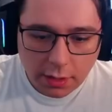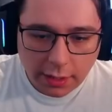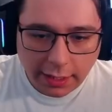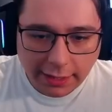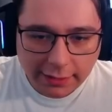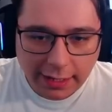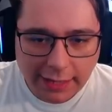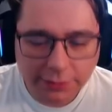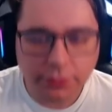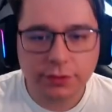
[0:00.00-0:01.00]
Che tra
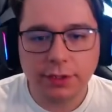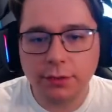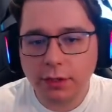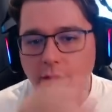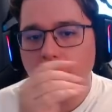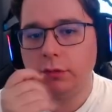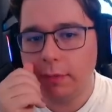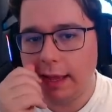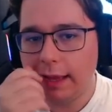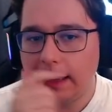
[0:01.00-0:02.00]
l'altro, se non ricordo
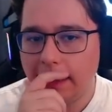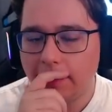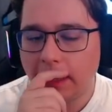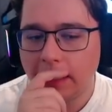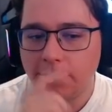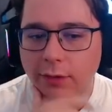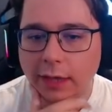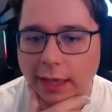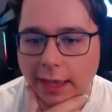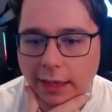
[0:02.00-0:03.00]
male, credo
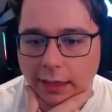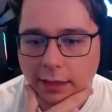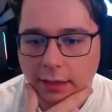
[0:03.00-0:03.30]
che